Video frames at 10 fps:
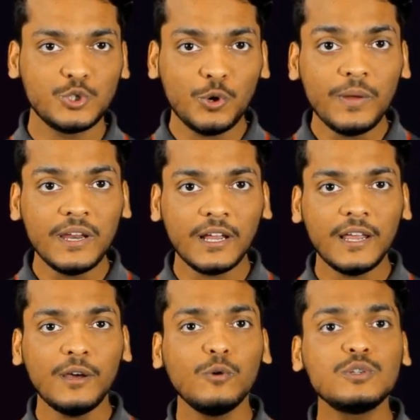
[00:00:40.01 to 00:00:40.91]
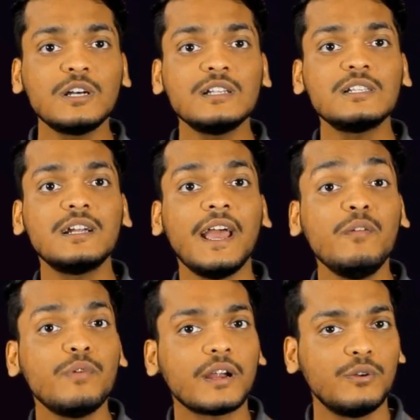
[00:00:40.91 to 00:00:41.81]
जो भी निकले उसका आंसर
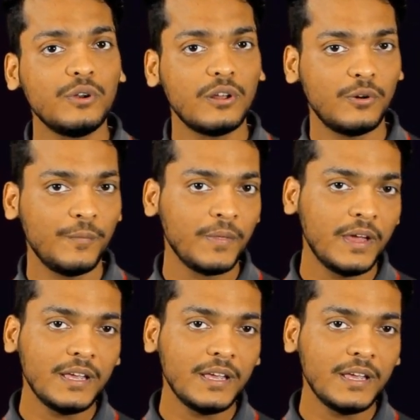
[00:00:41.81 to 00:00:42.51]
एन फैक्टोरियल हो